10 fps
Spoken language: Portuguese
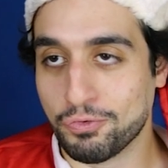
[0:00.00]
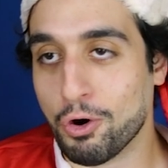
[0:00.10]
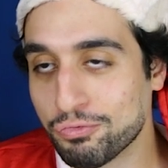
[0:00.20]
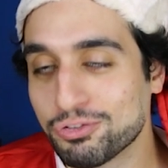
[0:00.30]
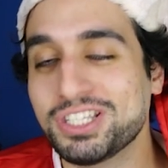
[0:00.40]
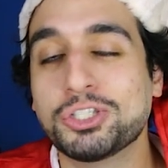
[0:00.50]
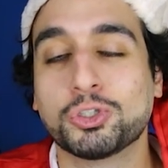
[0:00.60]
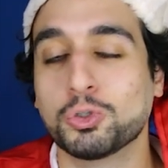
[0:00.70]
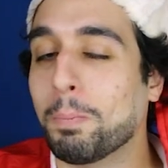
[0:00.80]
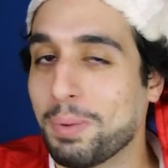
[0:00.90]
fofos e
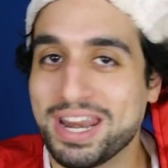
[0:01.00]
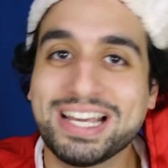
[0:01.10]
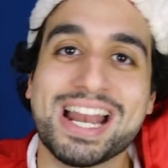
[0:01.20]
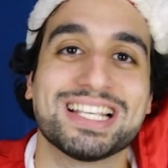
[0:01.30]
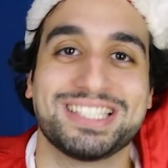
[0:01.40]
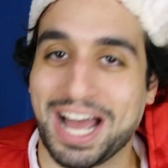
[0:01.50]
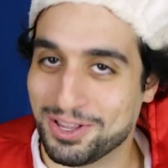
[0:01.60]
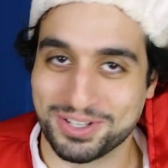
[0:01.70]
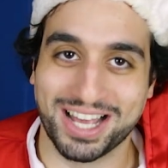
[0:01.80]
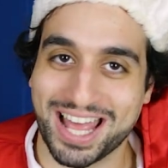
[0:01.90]
super
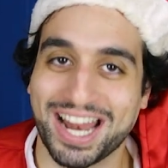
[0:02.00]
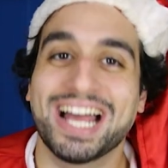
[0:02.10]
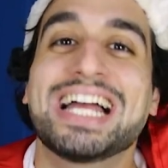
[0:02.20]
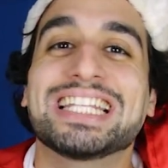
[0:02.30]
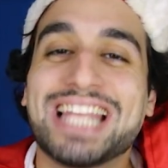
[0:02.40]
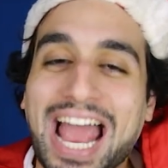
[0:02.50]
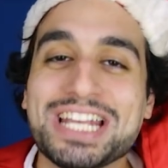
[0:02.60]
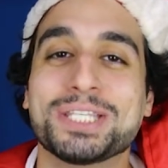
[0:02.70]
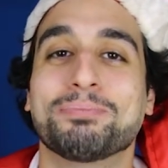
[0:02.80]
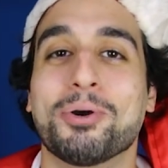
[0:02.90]
engraçados, galera. Tá
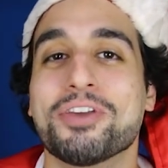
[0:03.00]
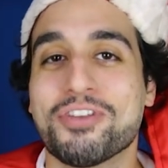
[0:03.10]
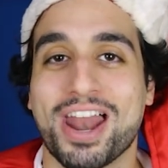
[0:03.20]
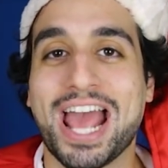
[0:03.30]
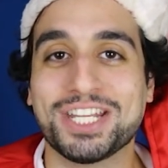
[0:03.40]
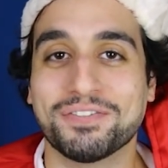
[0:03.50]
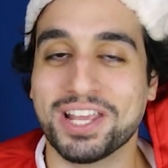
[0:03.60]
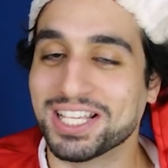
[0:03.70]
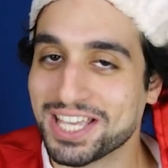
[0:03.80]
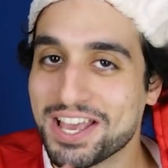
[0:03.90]
disponível na
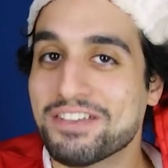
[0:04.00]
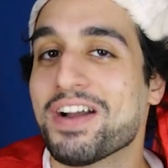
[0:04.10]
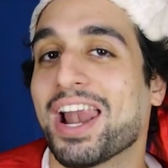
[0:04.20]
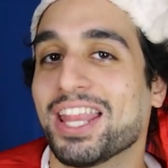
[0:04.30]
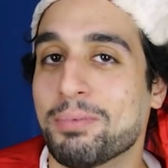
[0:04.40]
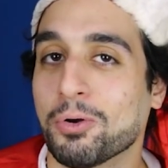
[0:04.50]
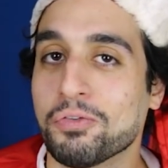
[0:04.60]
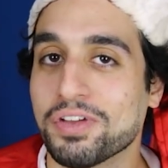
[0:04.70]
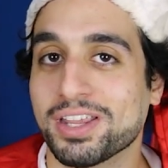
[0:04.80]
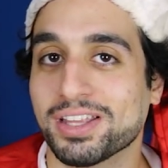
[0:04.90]
Netflix Vai lá dar uma
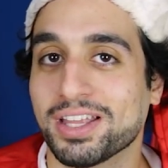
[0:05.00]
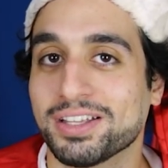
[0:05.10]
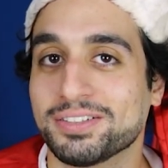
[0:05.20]
conferida.